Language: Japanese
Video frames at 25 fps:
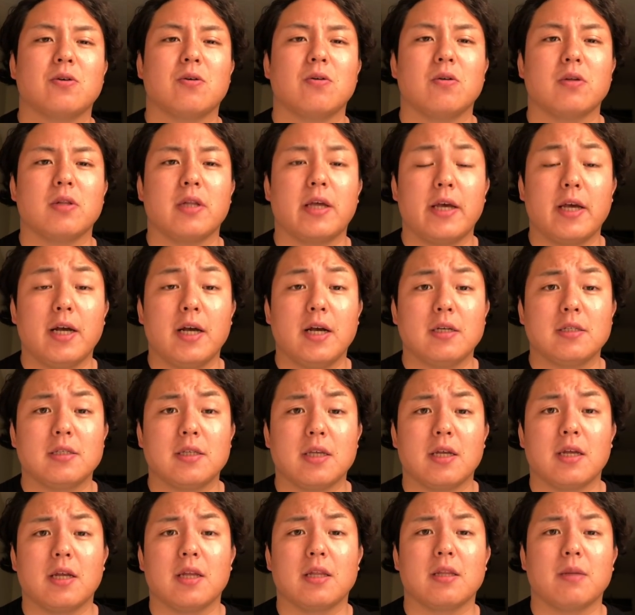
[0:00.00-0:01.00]
この大学
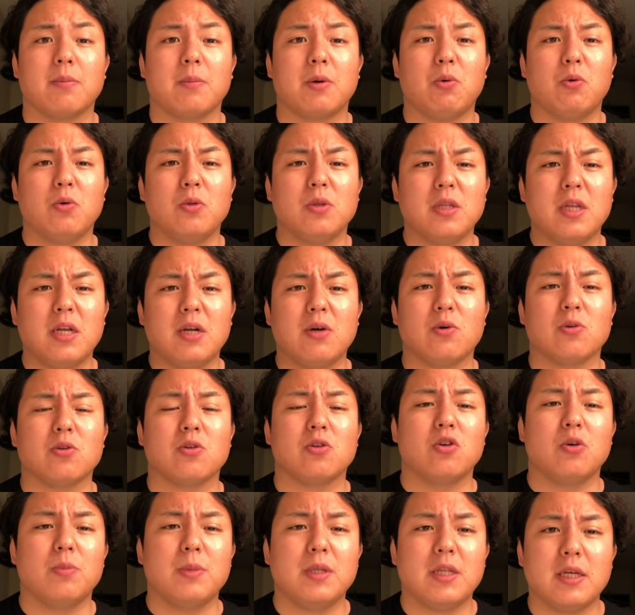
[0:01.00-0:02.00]
生なんで、女の子と
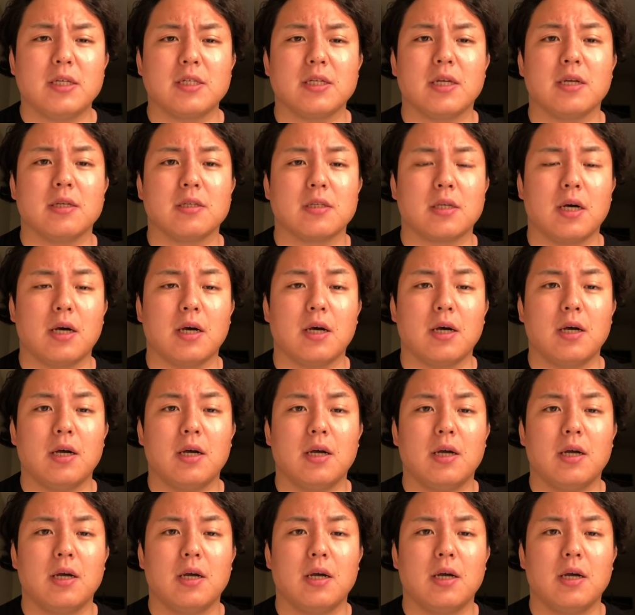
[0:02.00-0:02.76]
飲みたいじゃないですか。